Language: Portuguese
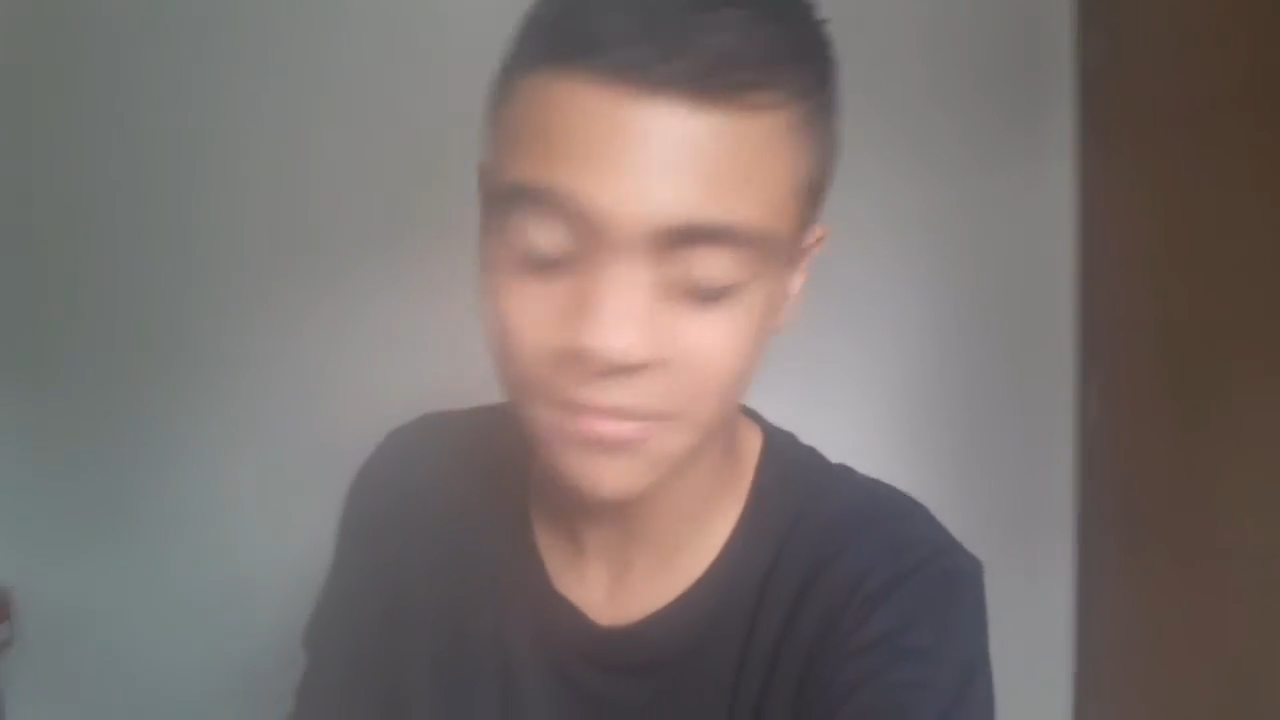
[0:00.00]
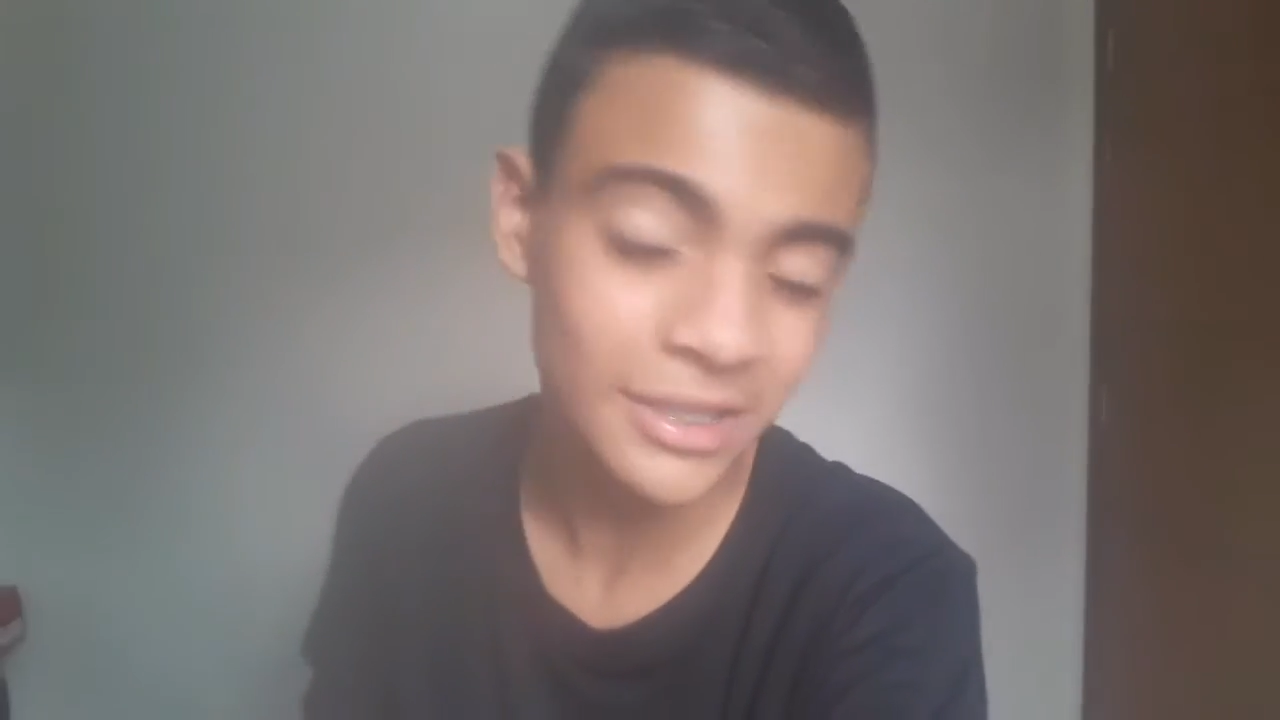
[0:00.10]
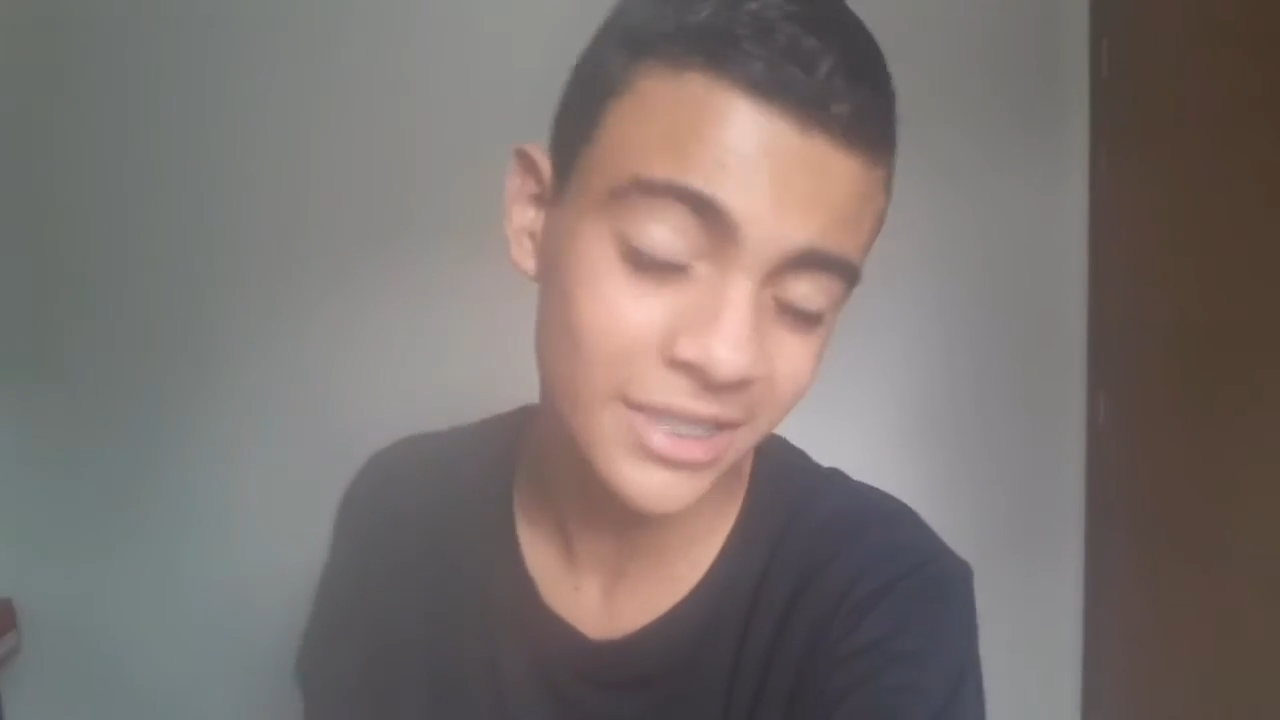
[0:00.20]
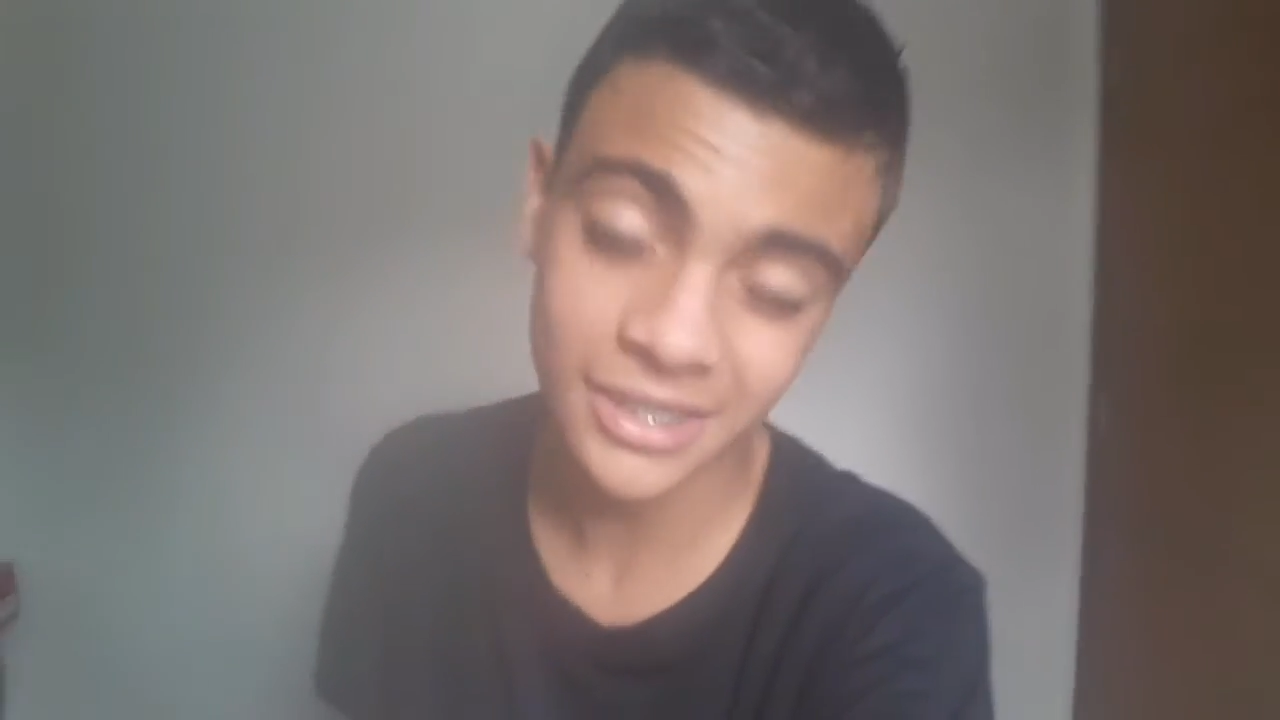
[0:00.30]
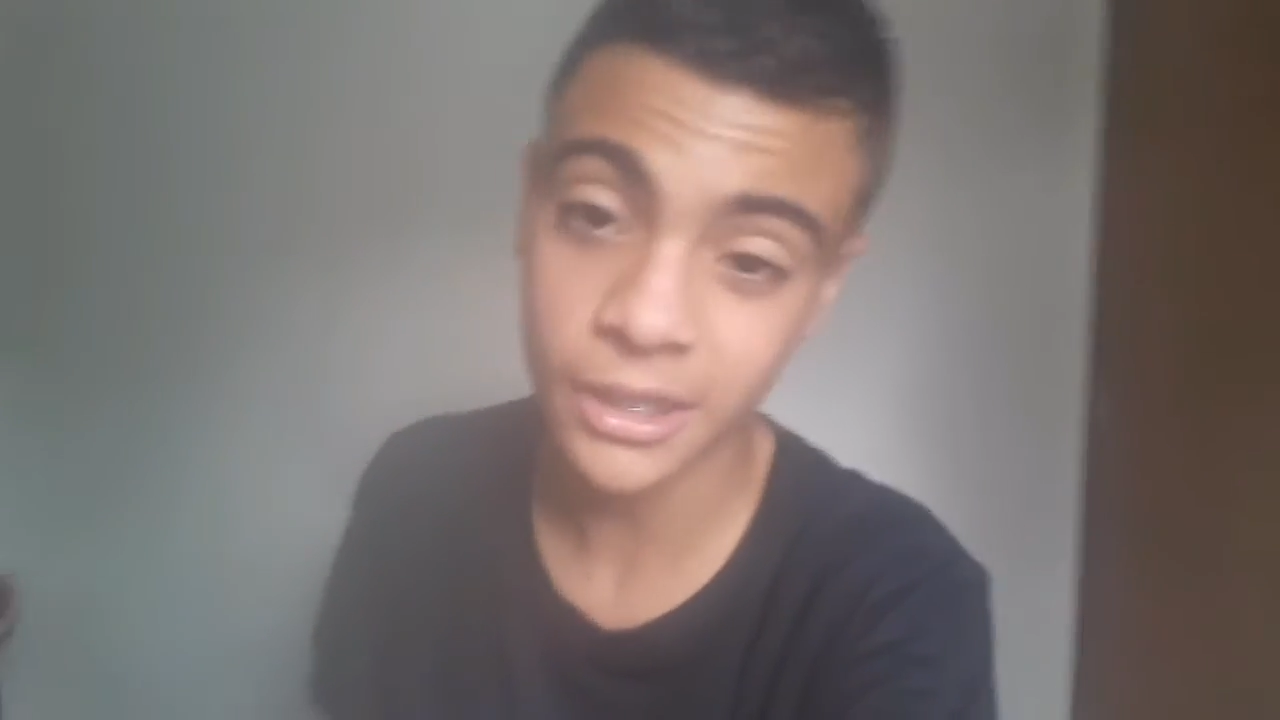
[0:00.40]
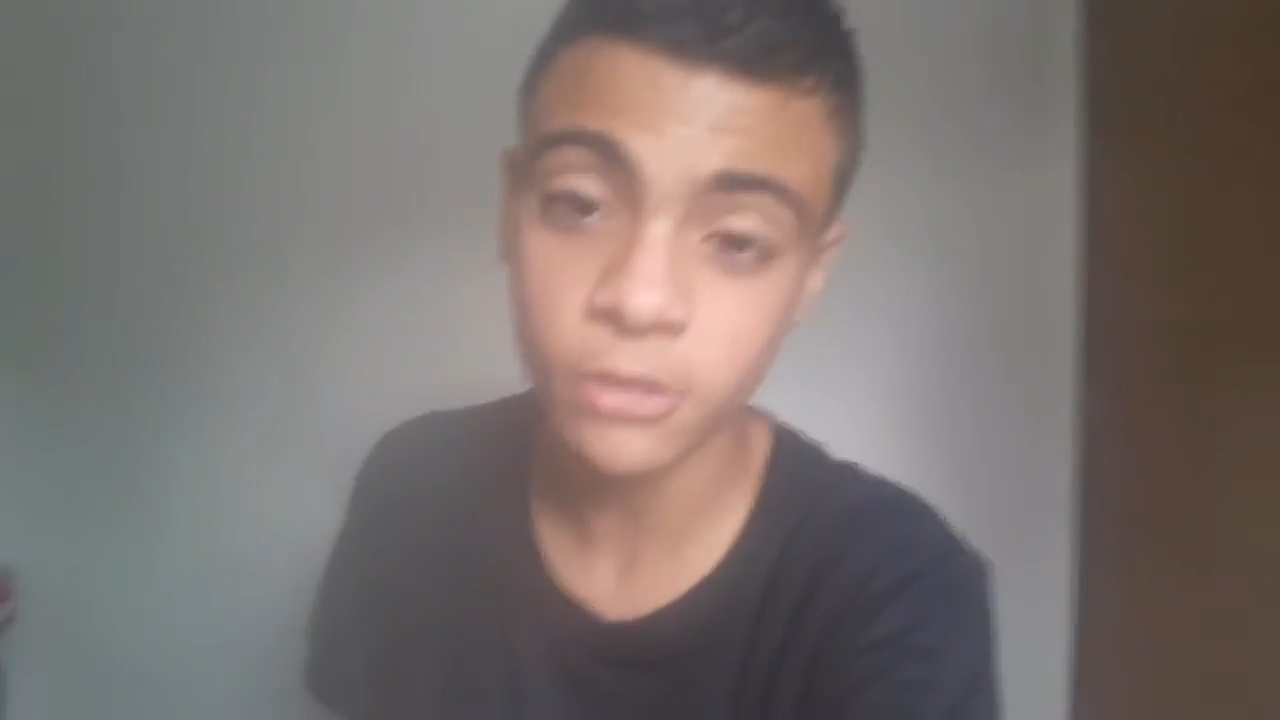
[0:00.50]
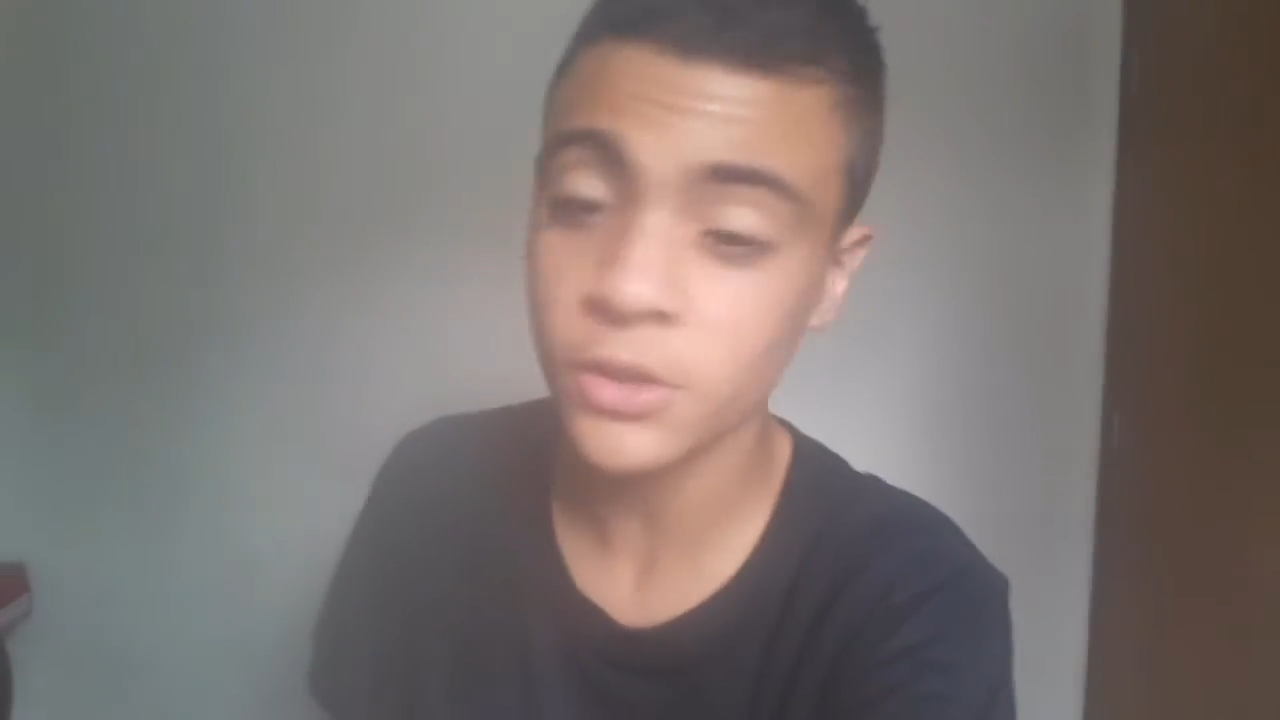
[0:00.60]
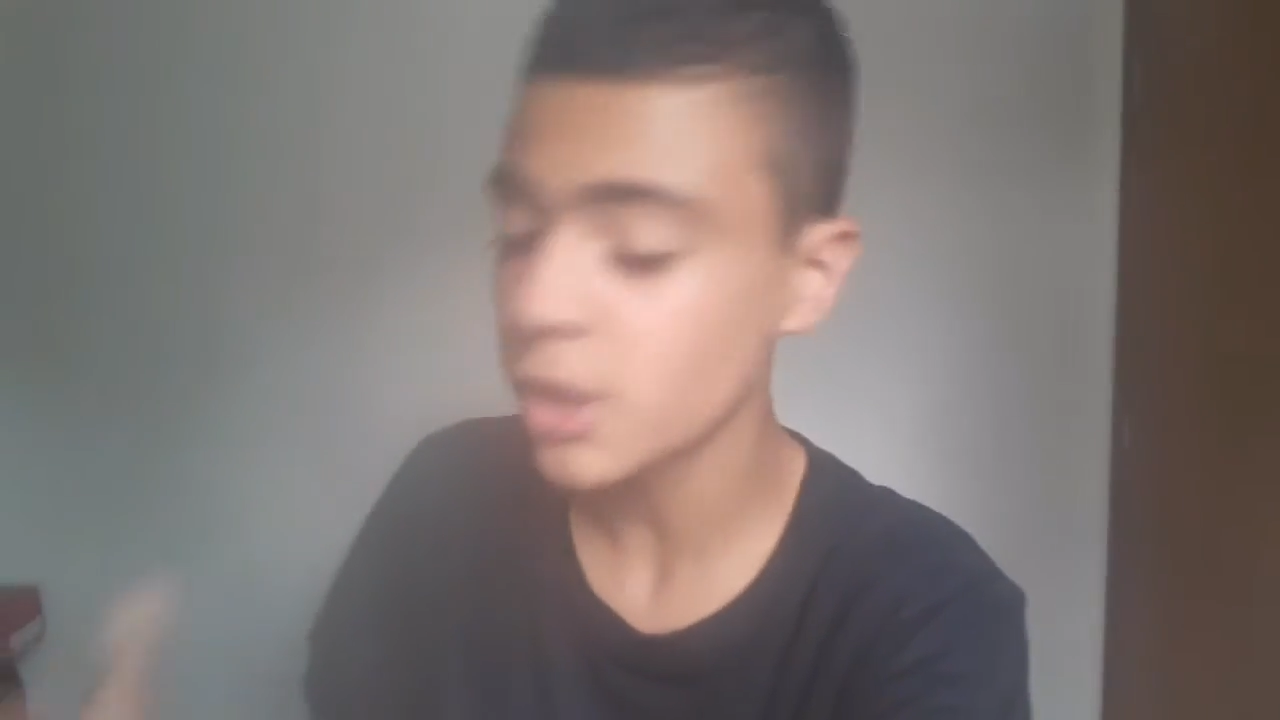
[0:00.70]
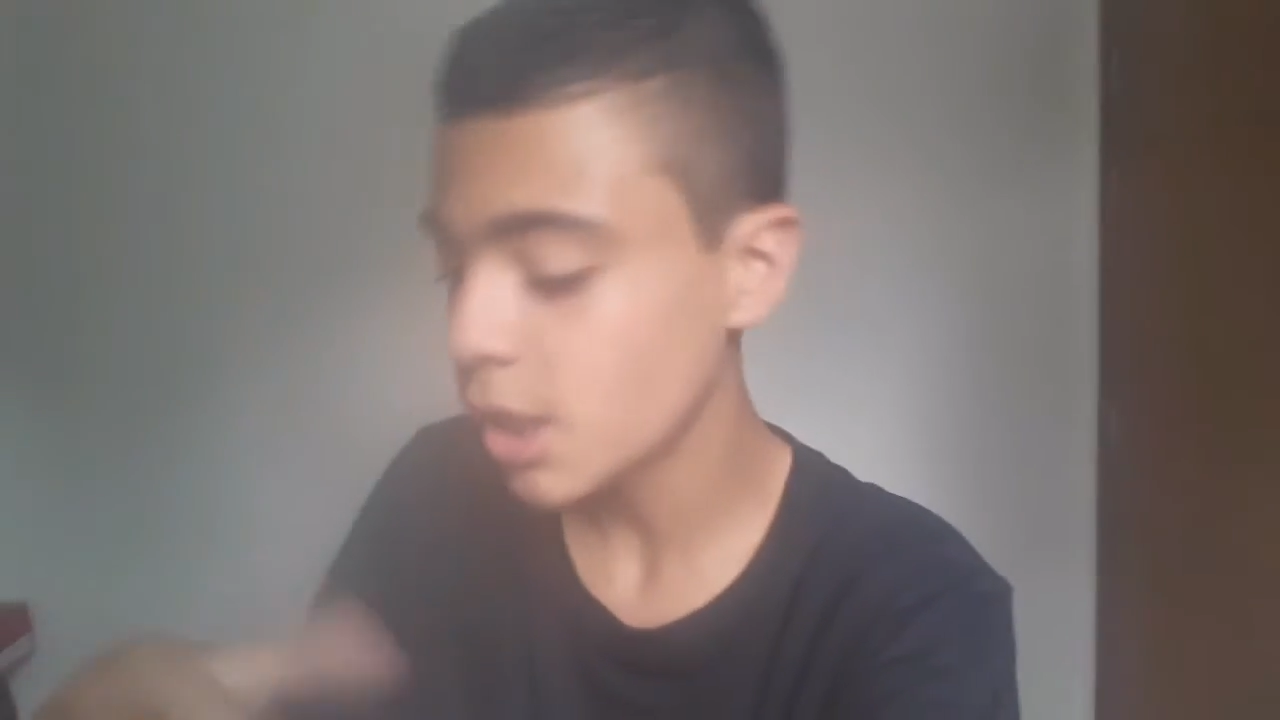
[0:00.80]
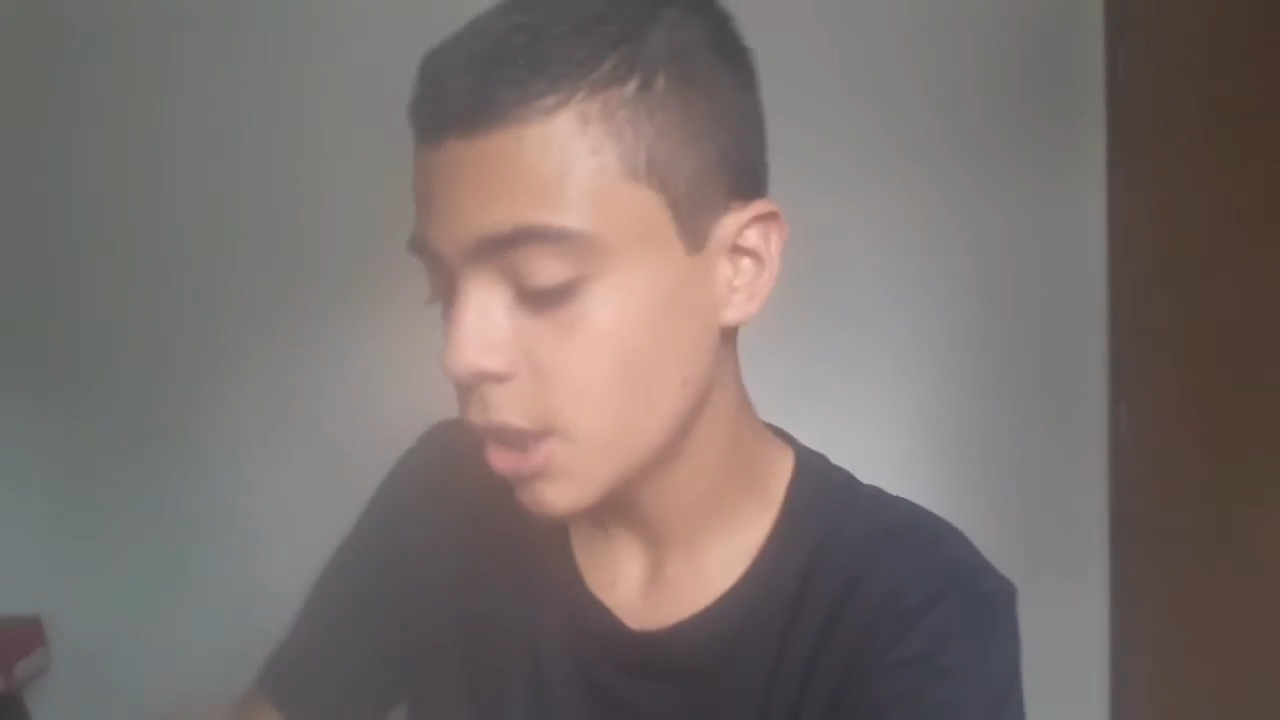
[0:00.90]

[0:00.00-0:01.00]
mas graças a Deus